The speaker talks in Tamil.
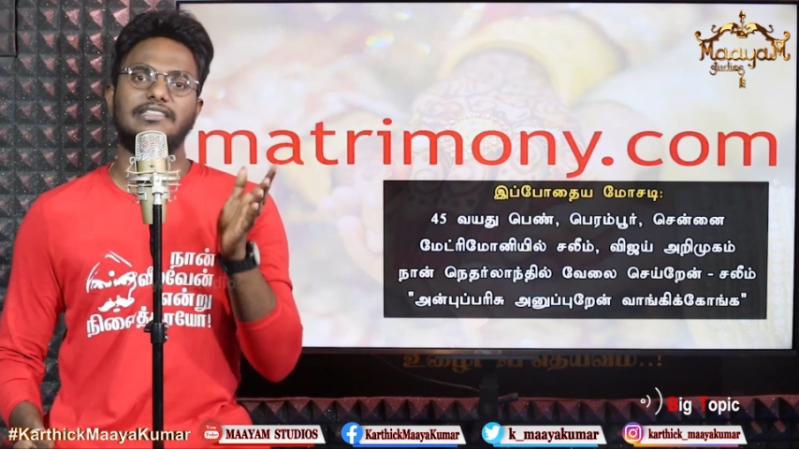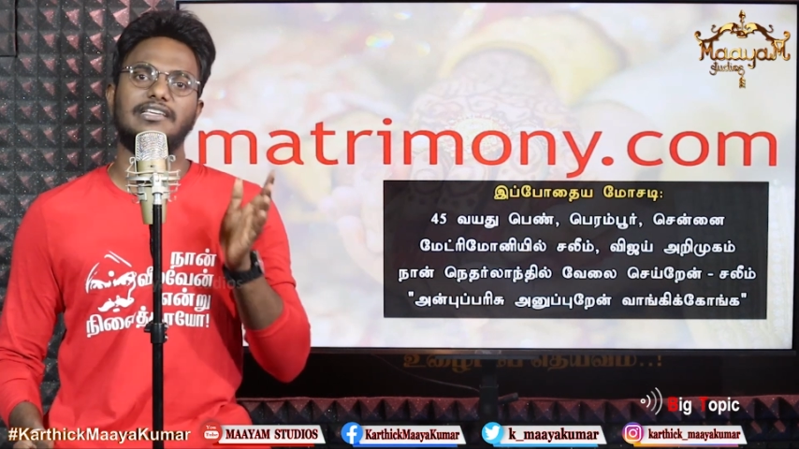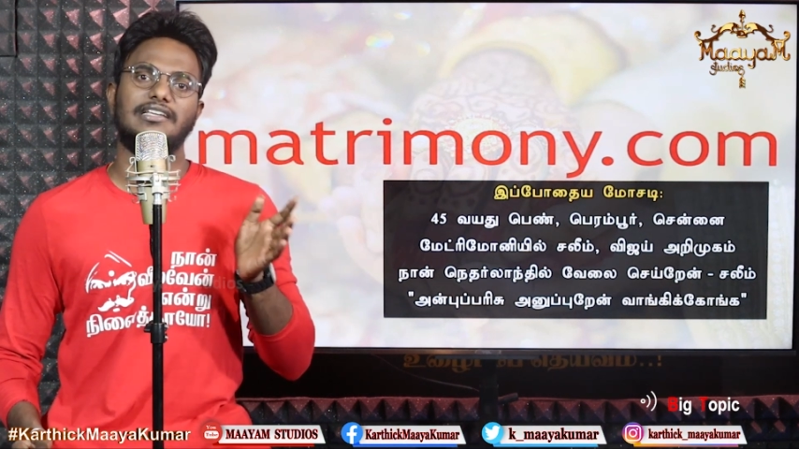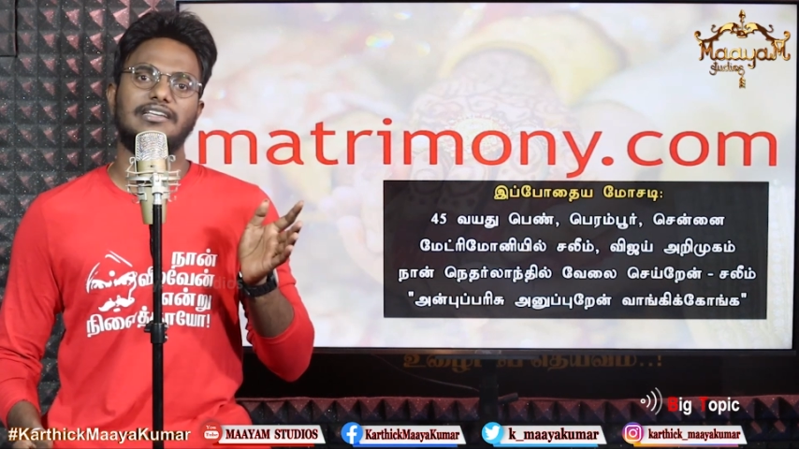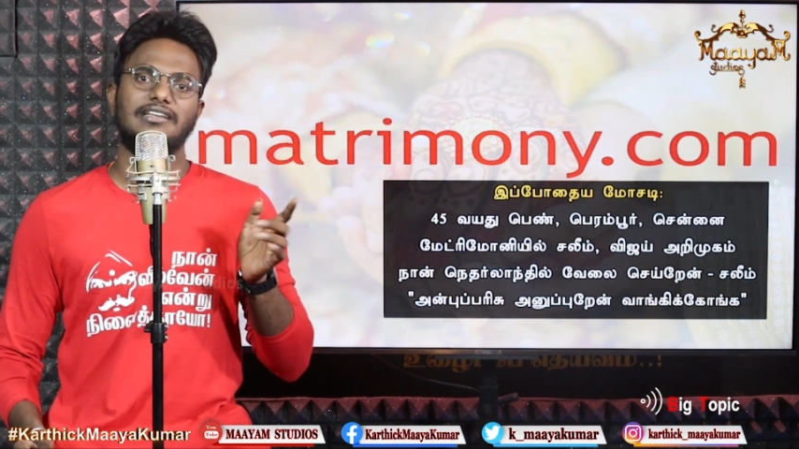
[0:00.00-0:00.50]

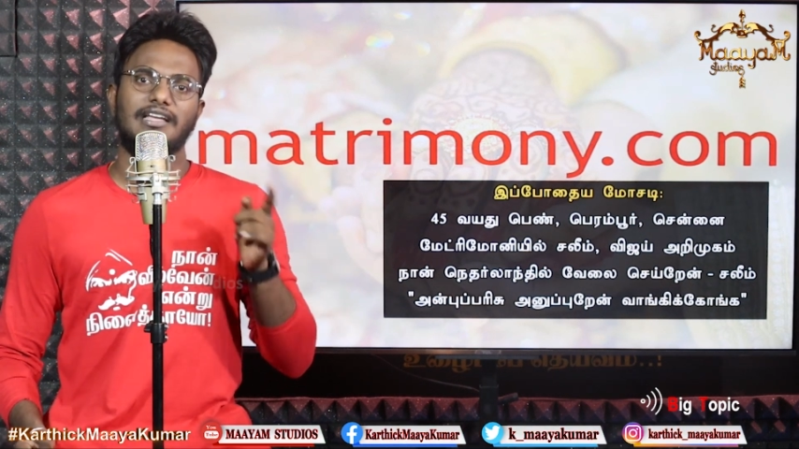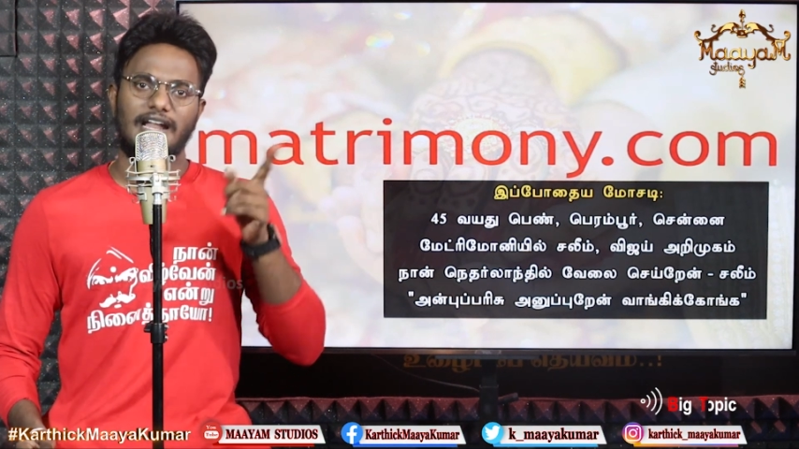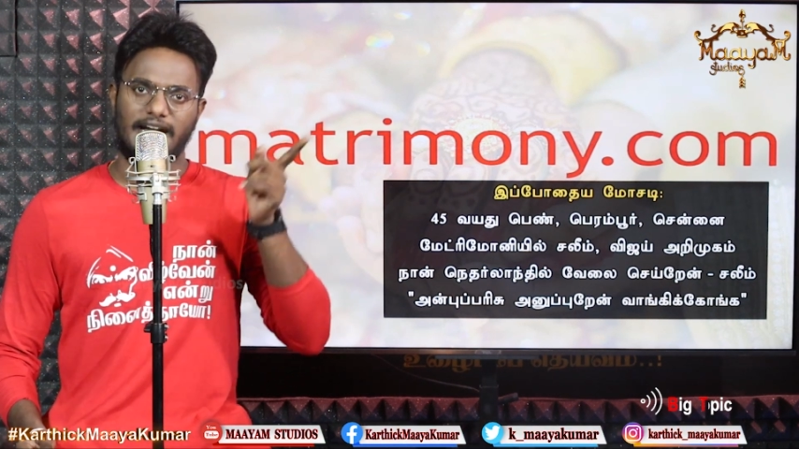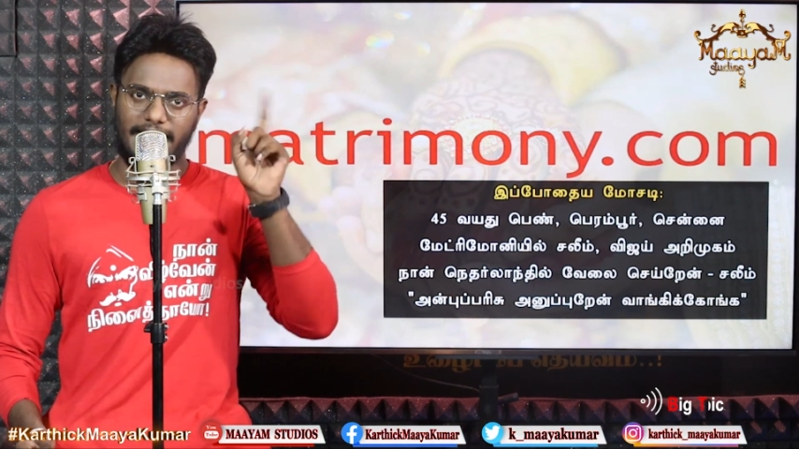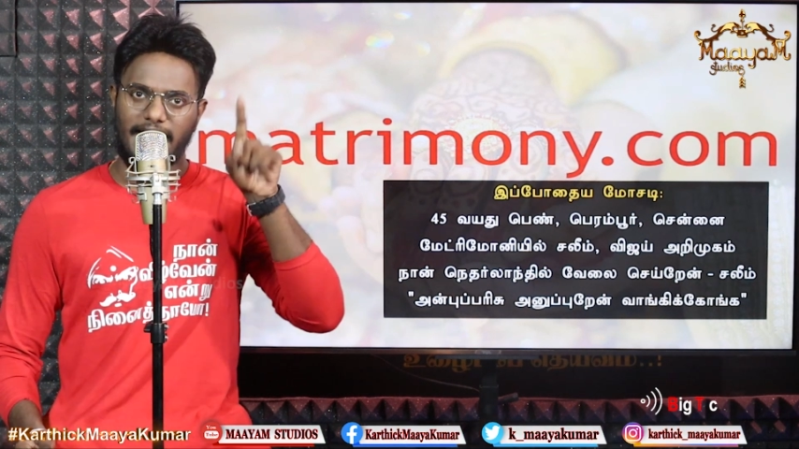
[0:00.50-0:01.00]
ஏற்றிக்கேன்
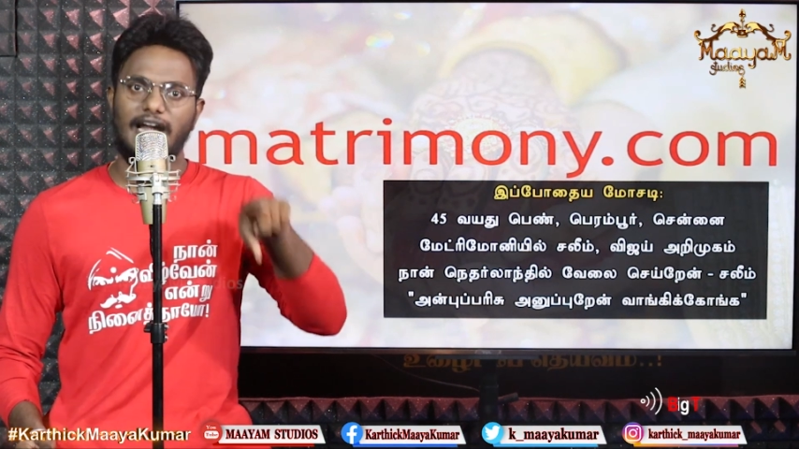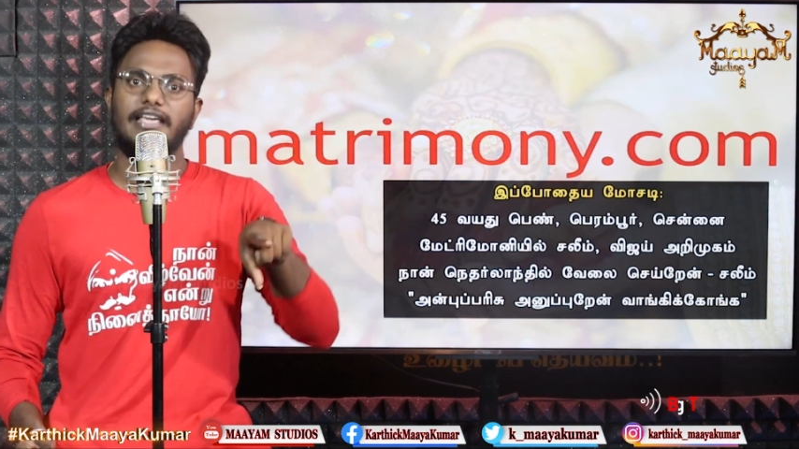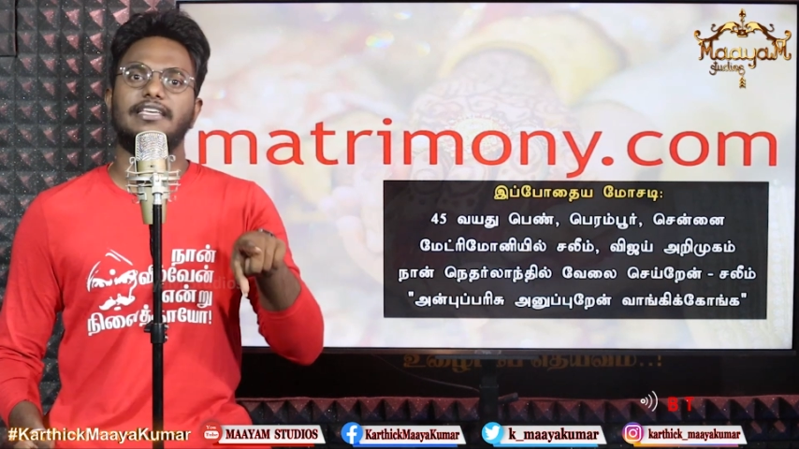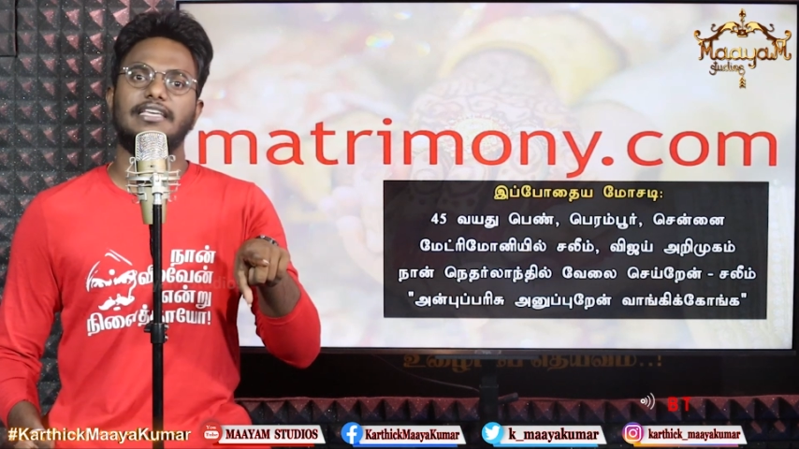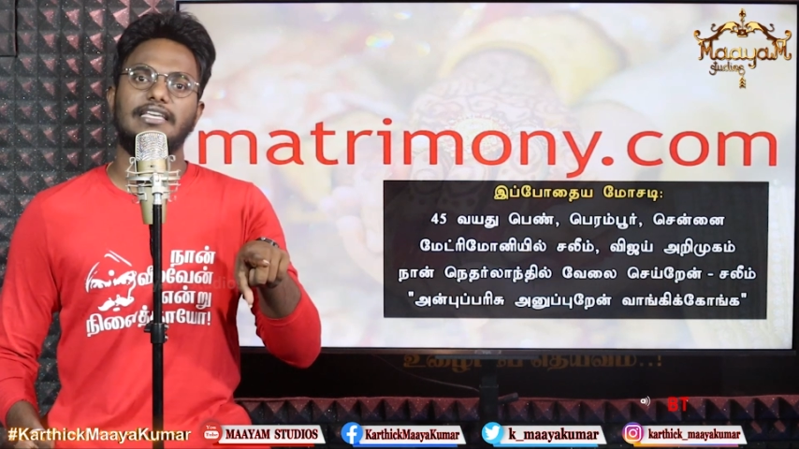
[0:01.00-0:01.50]

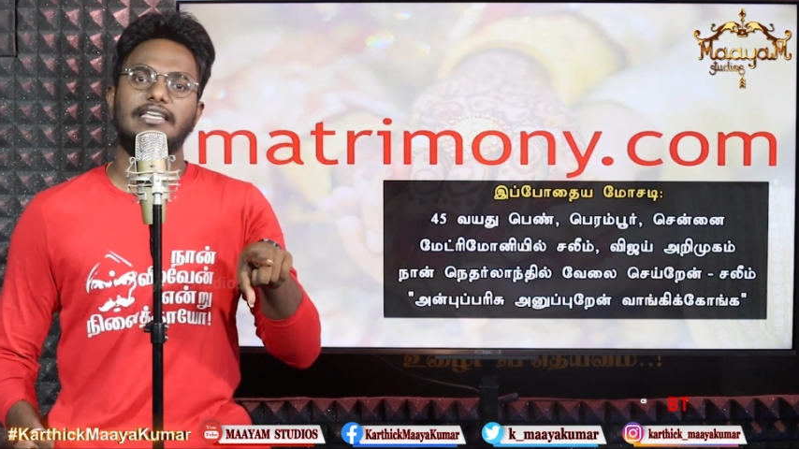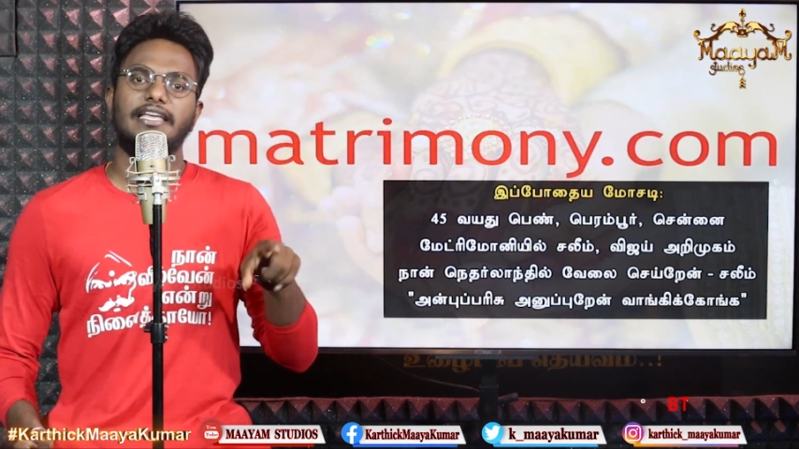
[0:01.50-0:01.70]
நாளைக்கு